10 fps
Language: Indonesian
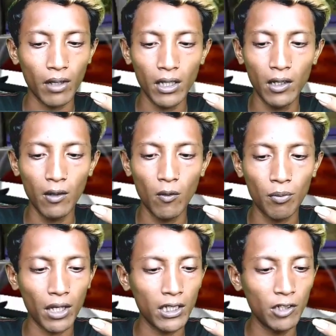Makanya nah, nih yang gue
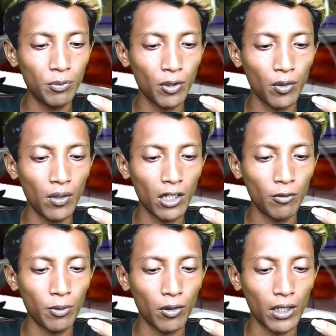perhatiin spion doang nih,
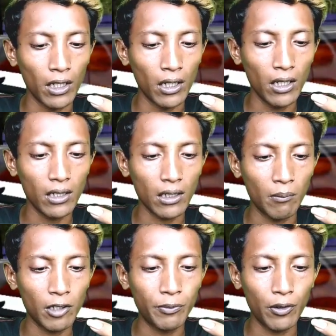spion kiri
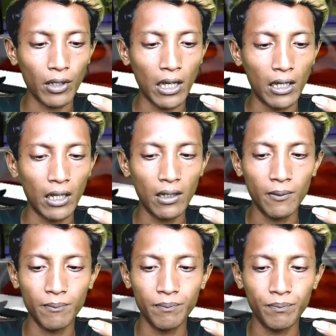sama spion kanan.